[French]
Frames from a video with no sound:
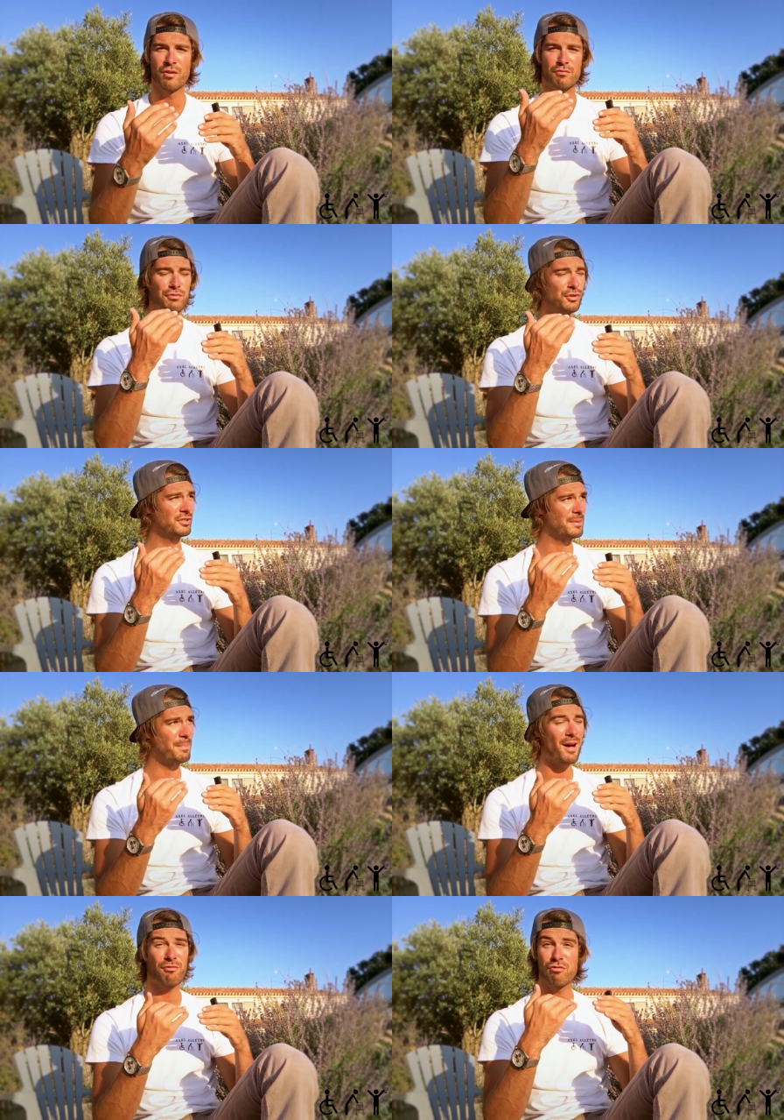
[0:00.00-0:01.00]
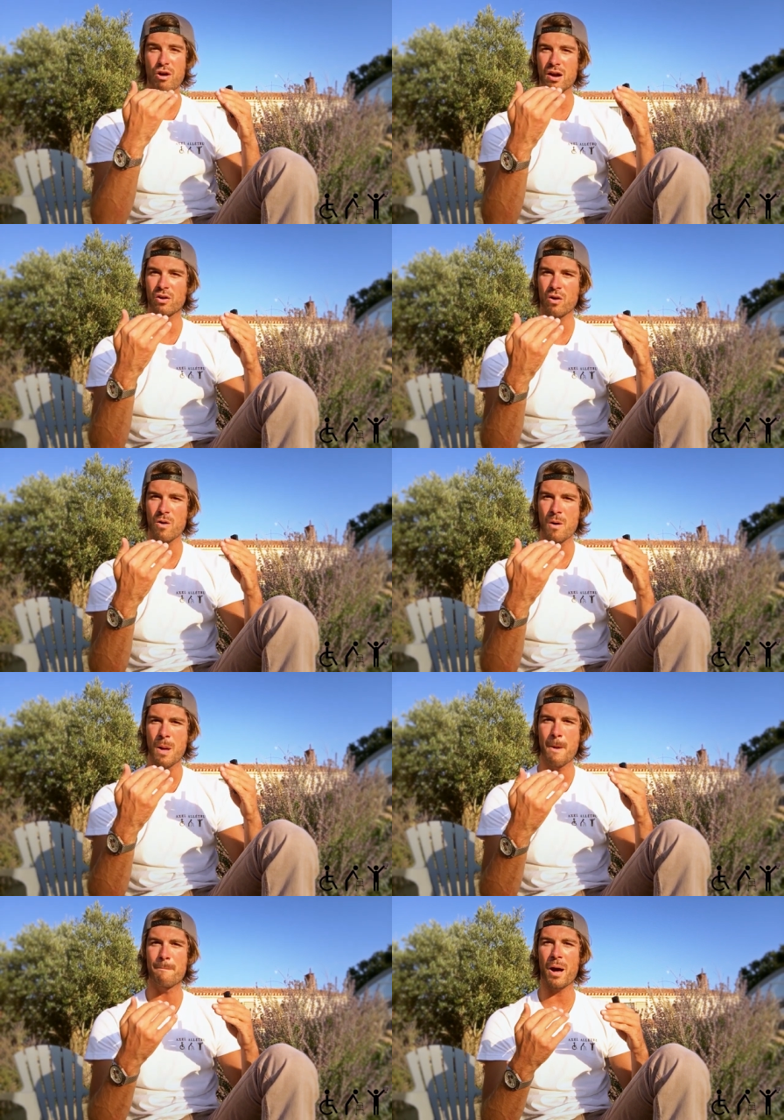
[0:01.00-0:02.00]
vous n'osez pas voir grand,
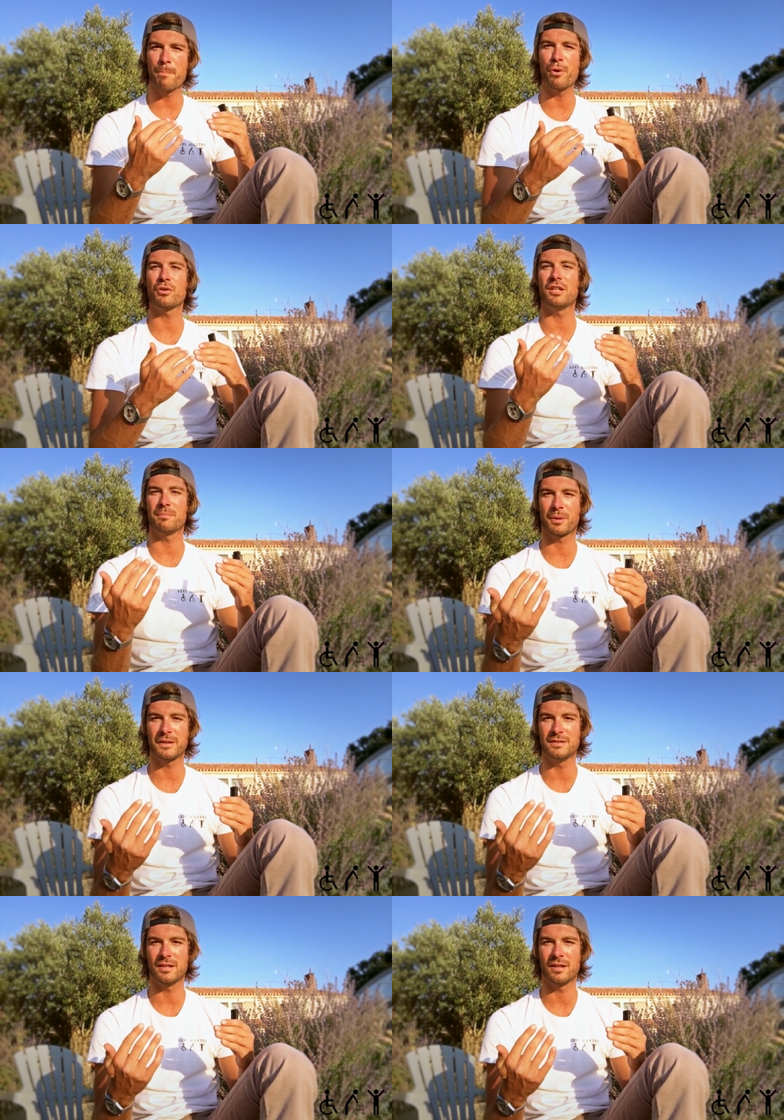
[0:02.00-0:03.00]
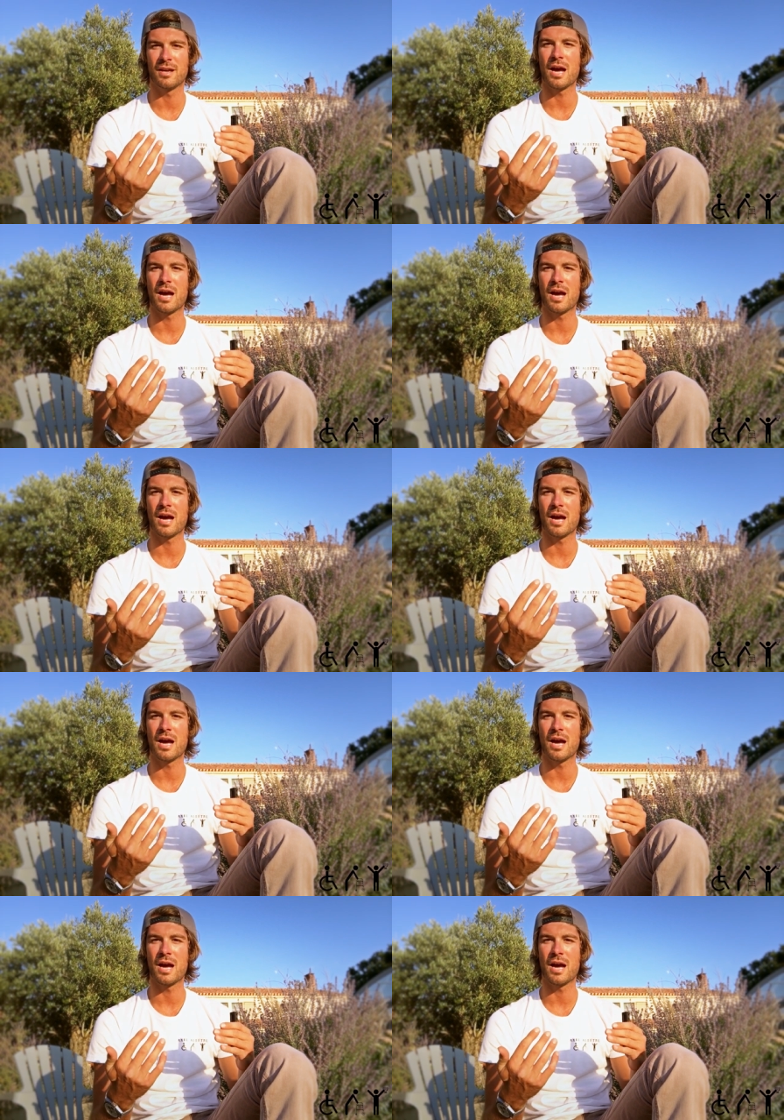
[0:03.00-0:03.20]
par peur d'être brisé.